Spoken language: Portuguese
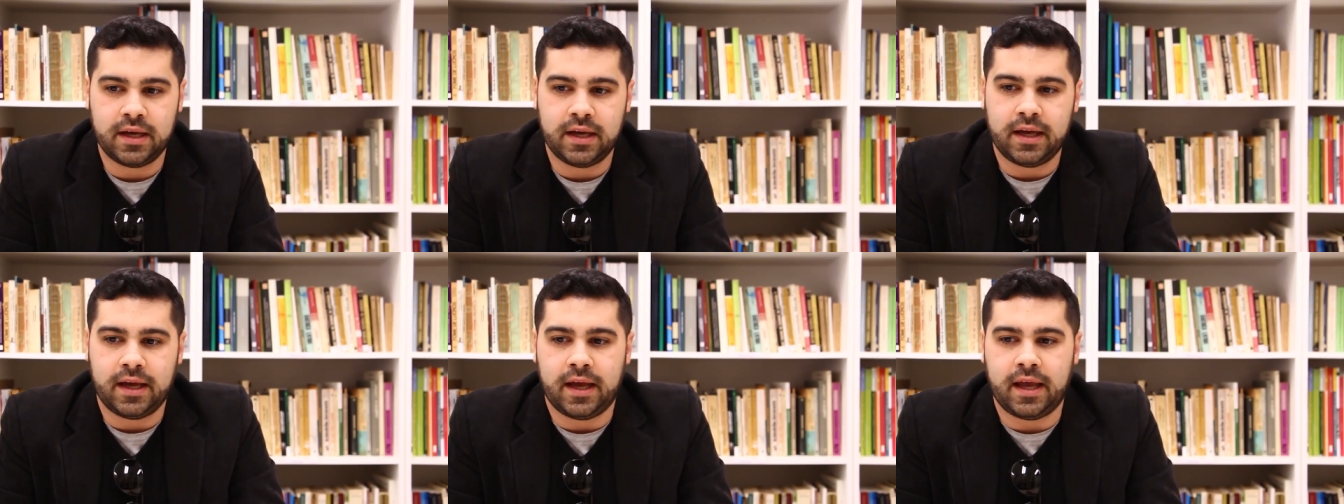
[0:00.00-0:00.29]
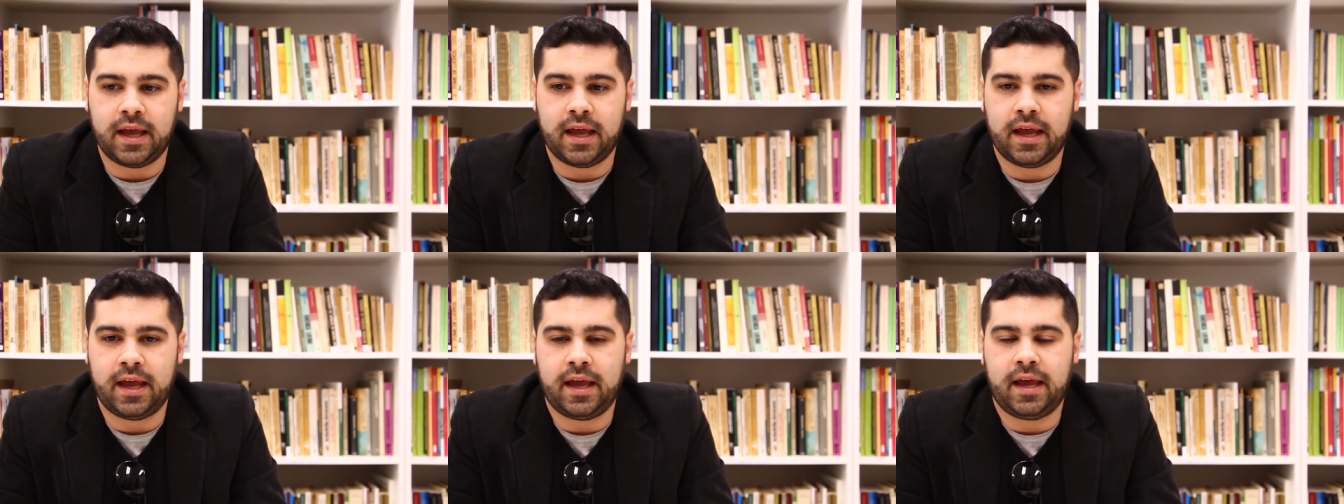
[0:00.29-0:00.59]

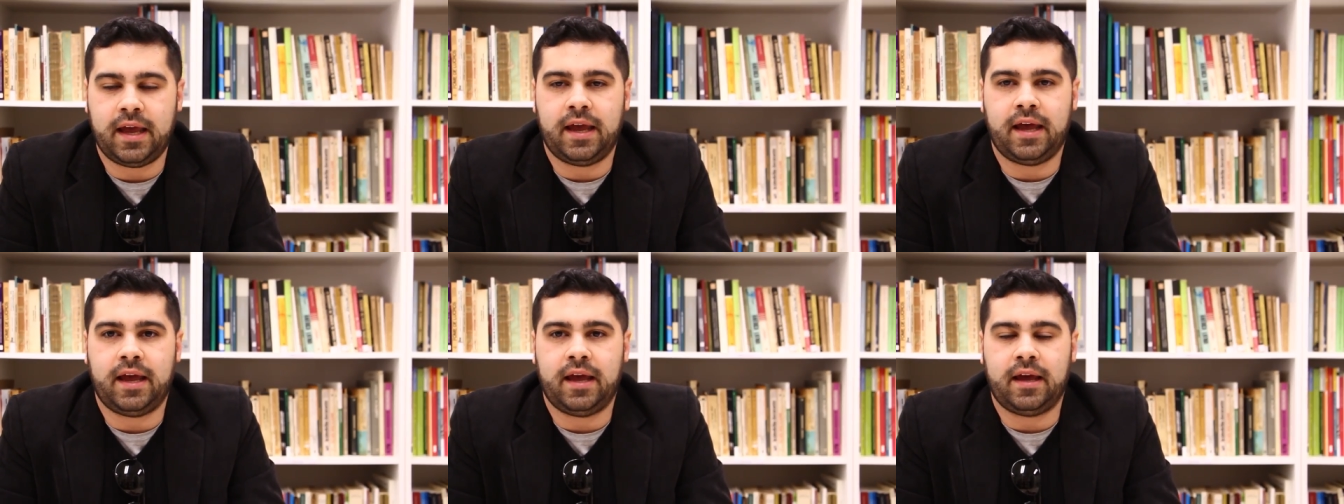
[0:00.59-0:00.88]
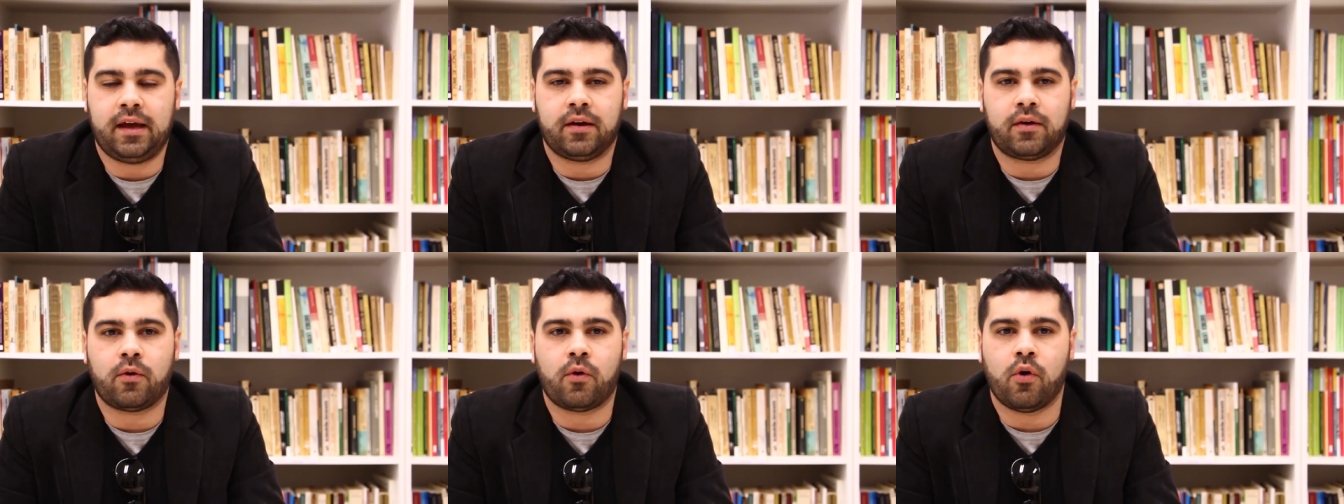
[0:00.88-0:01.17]
é,
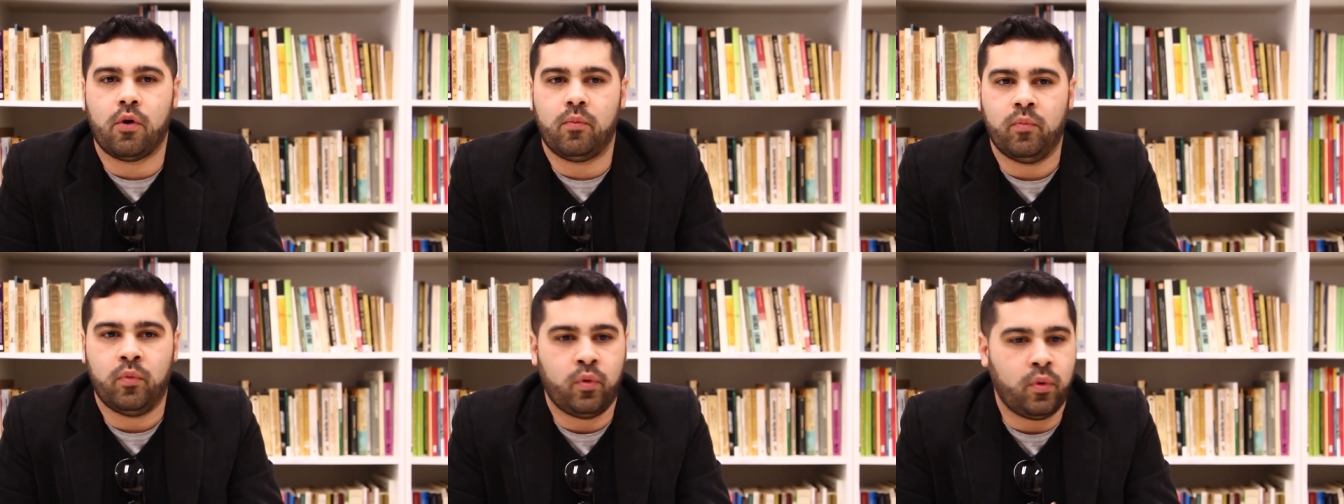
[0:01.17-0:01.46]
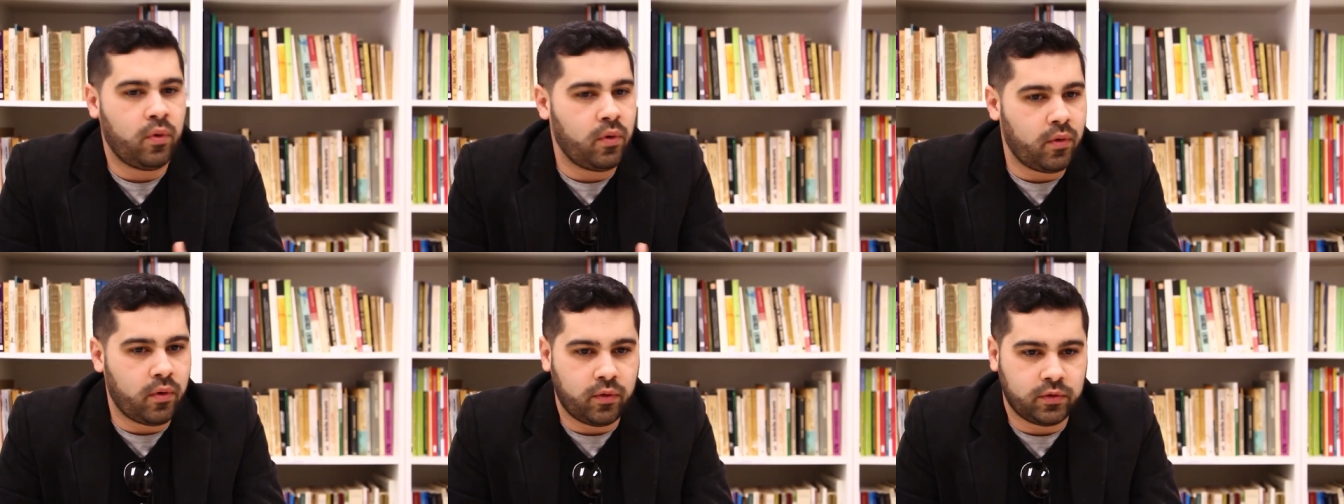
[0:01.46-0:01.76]

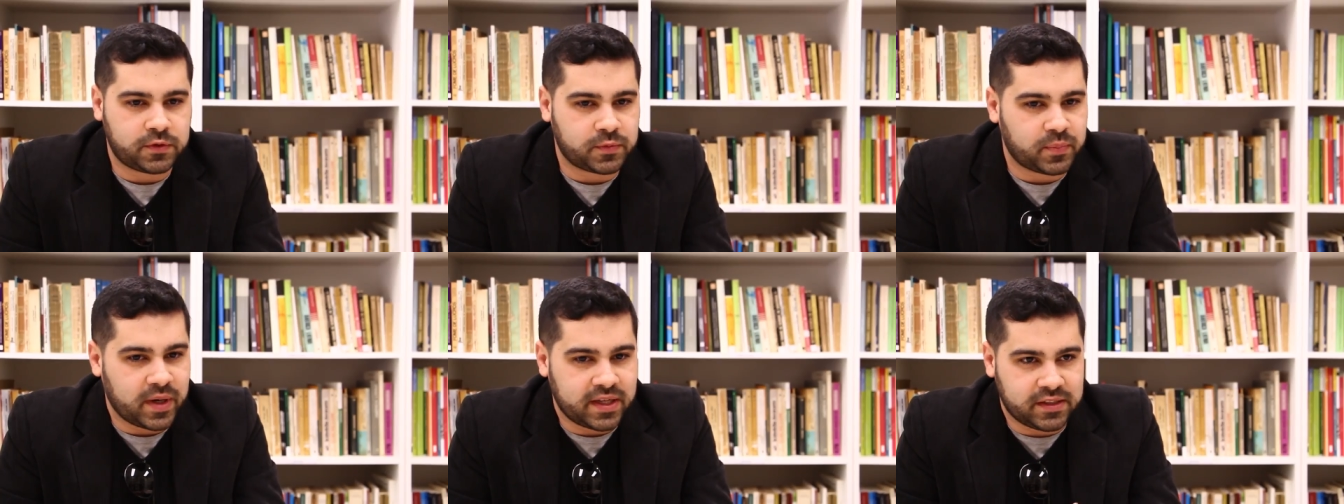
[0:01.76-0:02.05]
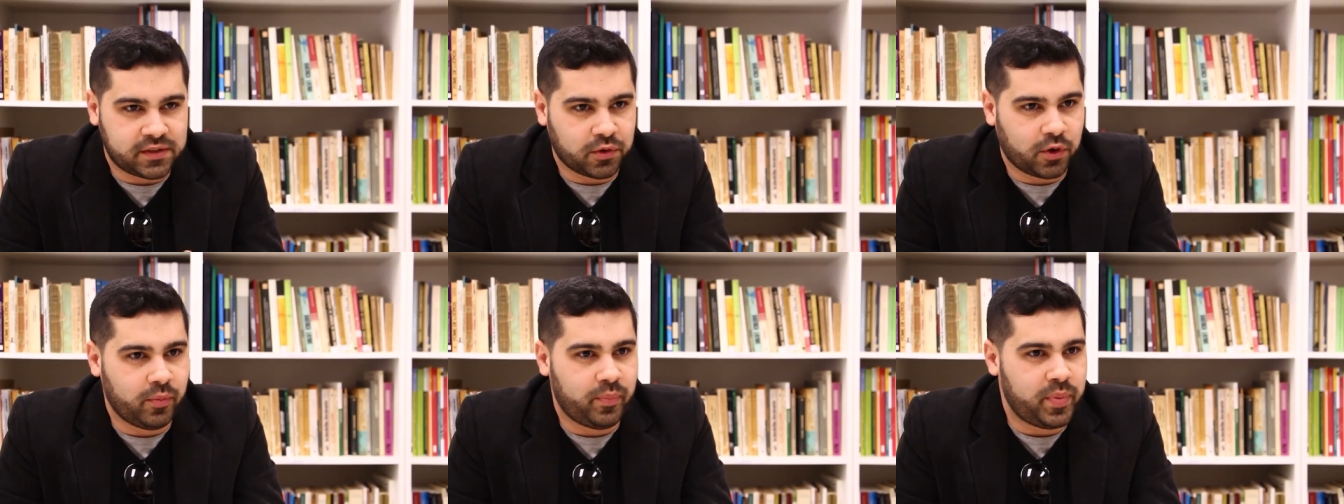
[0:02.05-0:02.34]
como os países
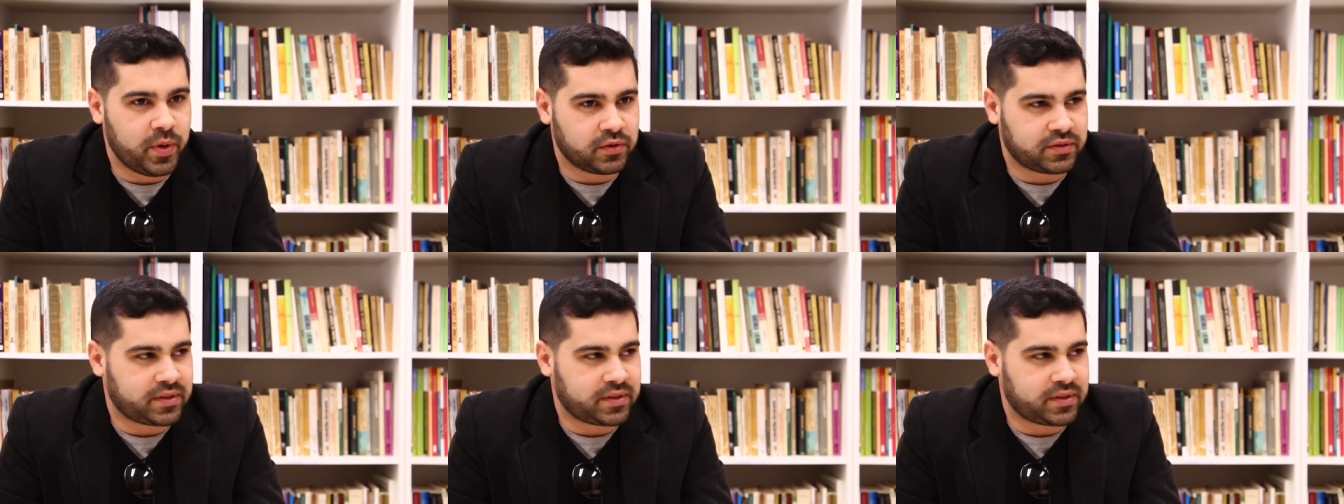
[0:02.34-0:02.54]
europeus